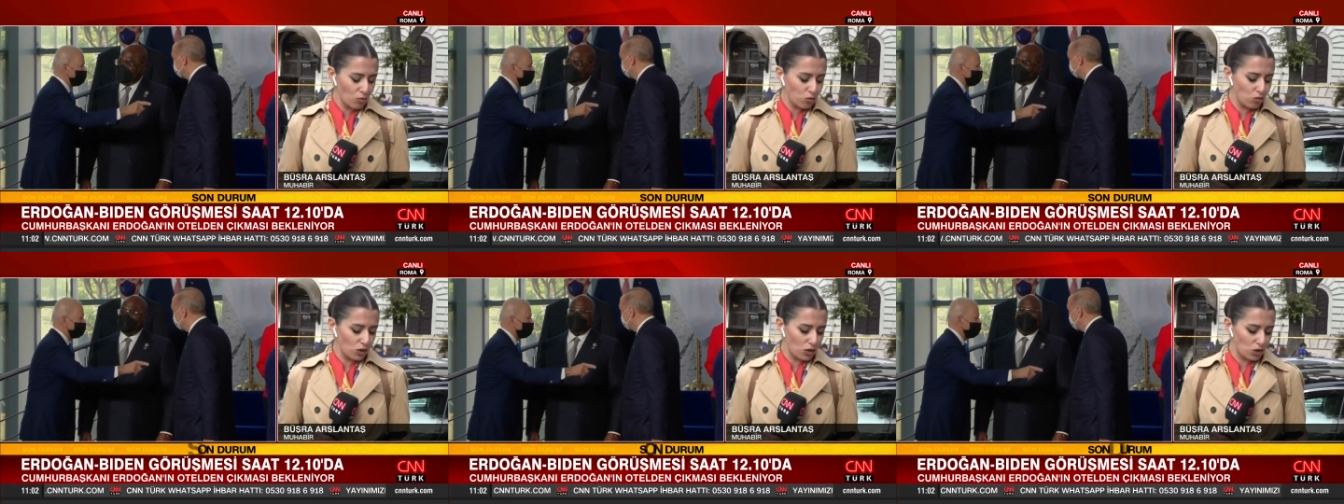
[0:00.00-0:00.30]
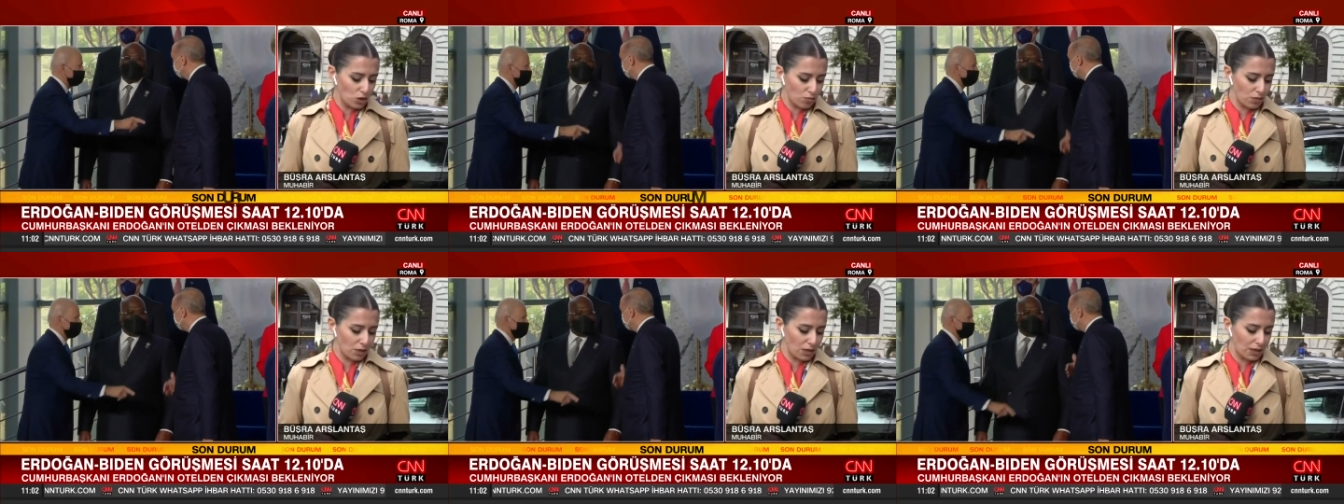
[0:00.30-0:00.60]
Buna
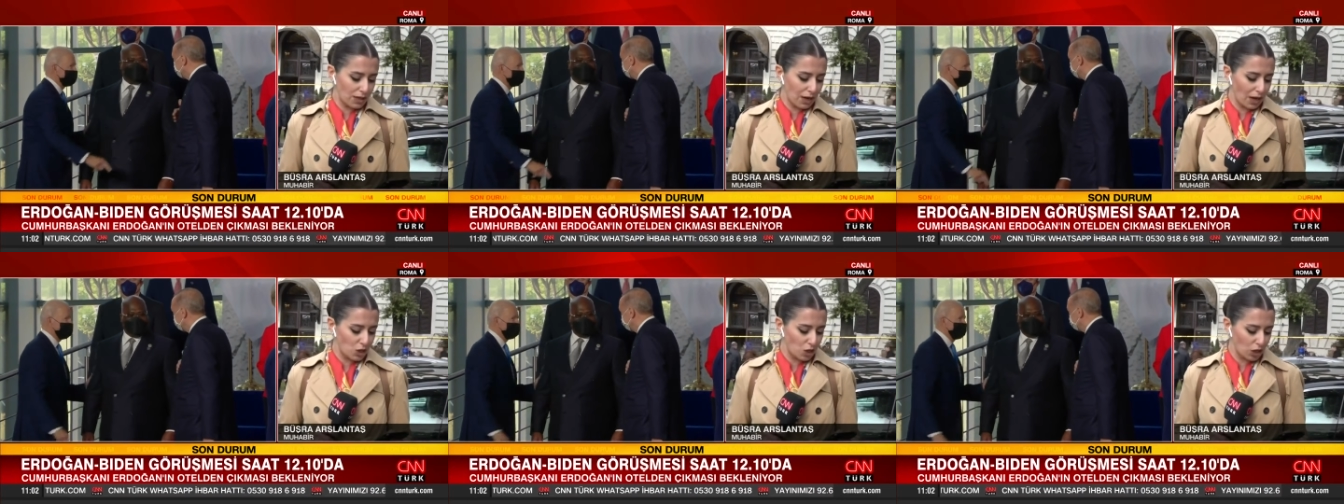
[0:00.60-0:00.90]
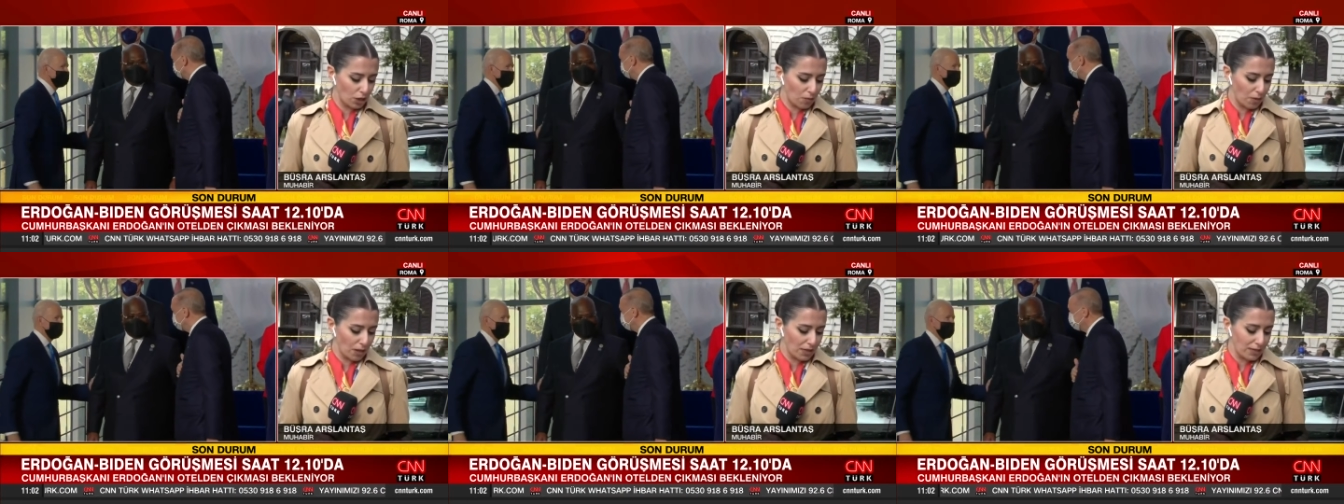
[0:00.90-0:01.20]
şimdi dikkat
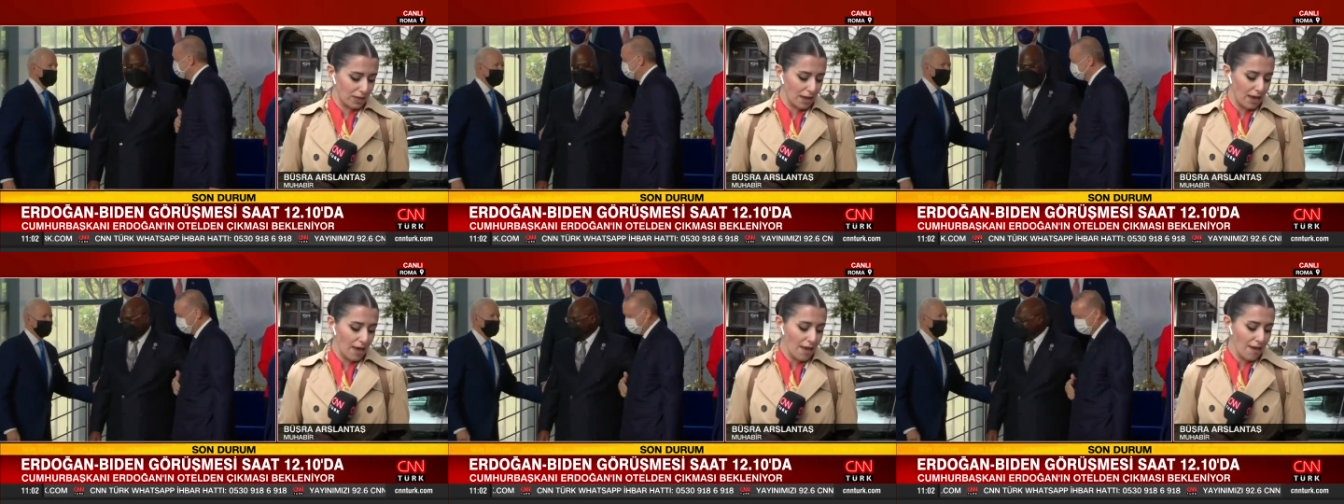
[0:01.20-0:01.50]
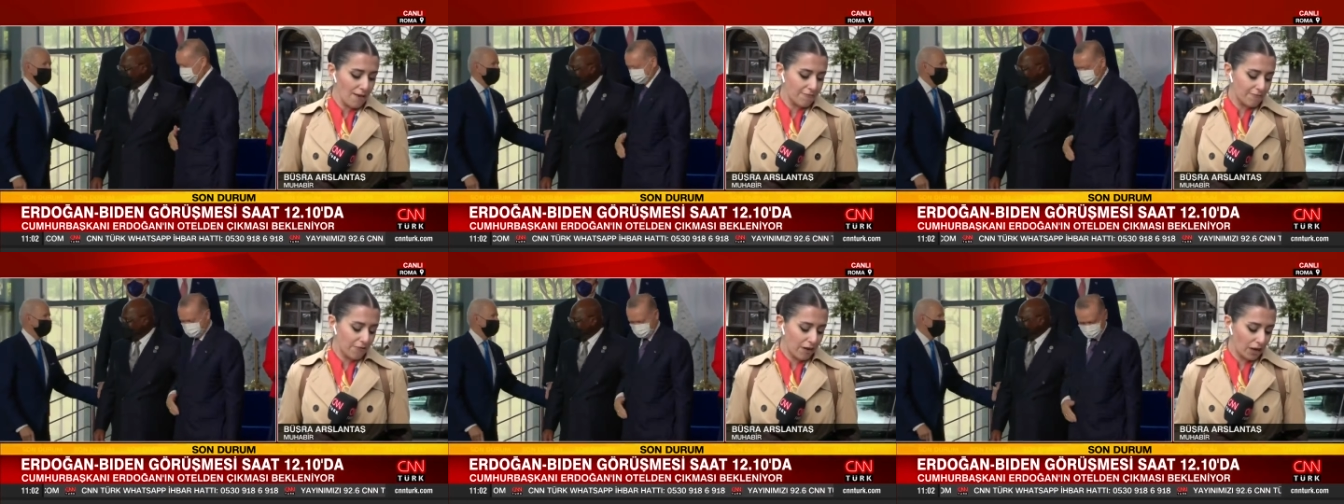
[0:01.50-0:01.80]
çekmekte
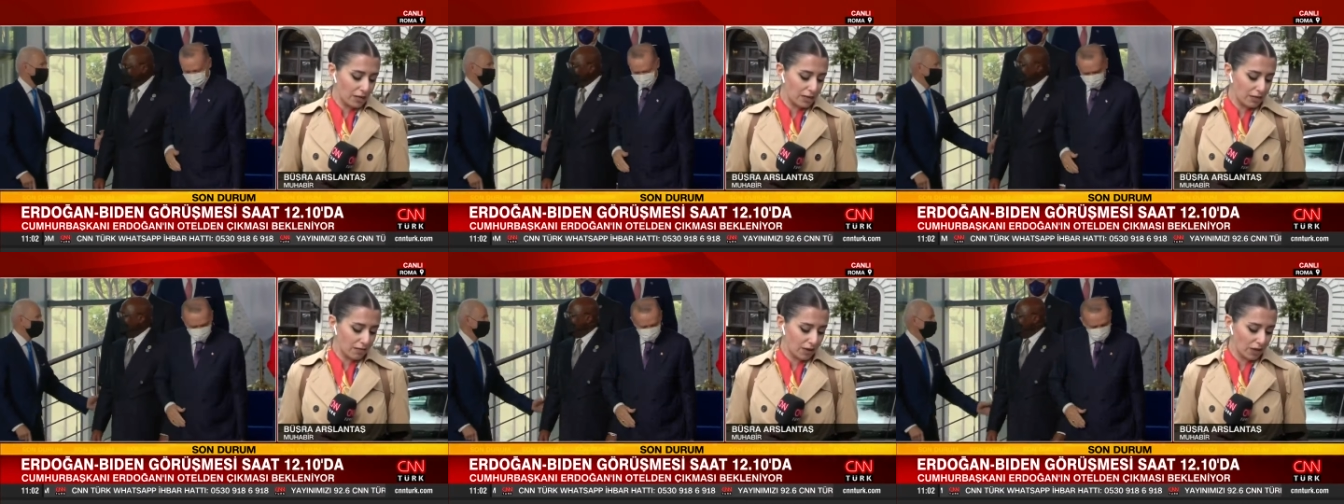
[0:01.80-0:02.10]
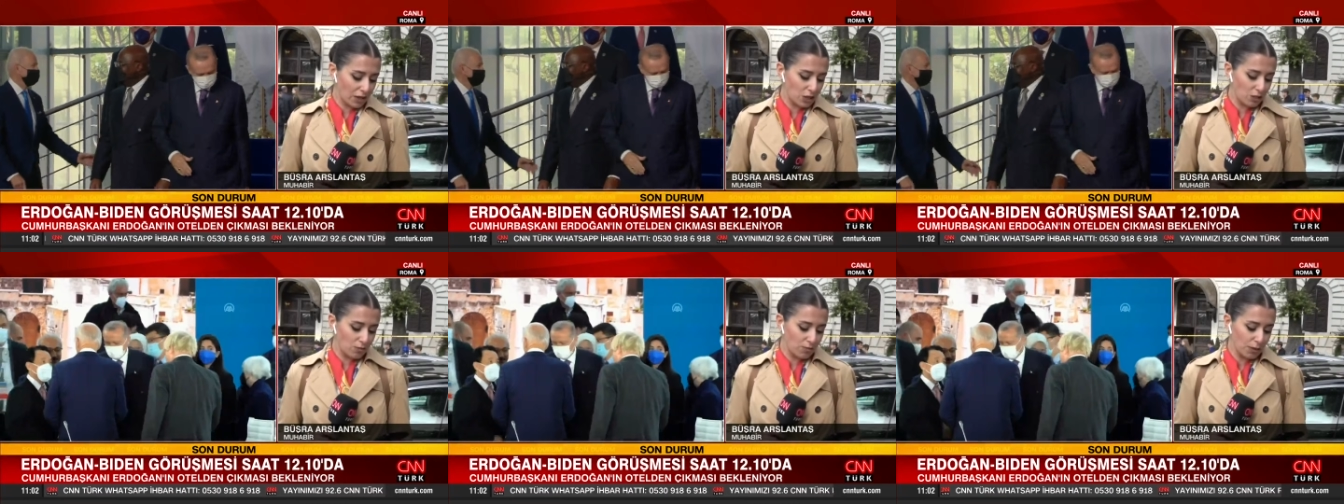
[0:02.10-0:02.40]
fayda
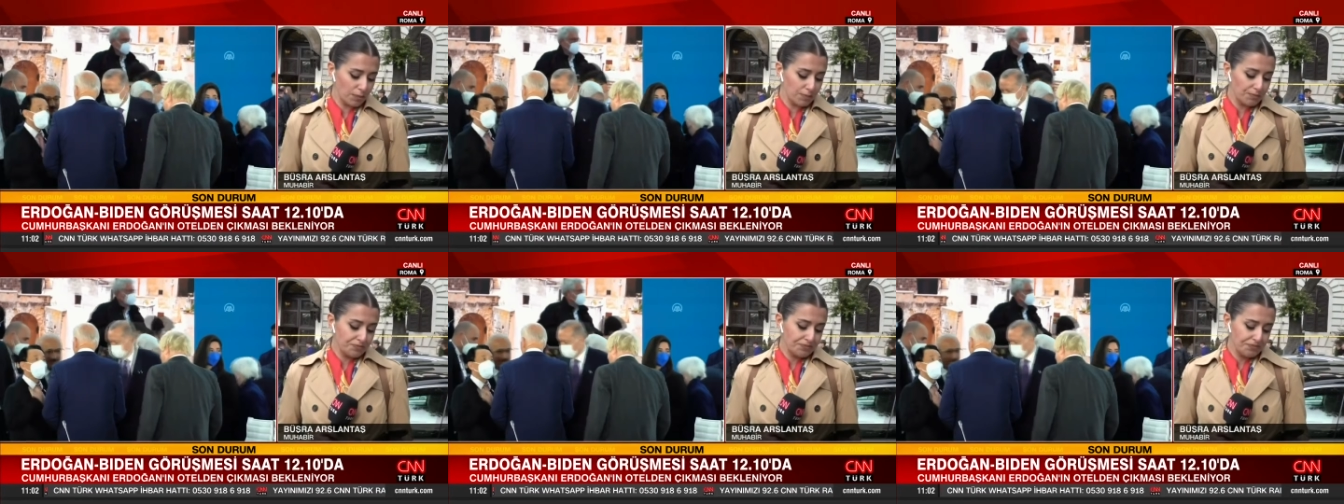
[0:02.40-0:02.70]
var. Şimdi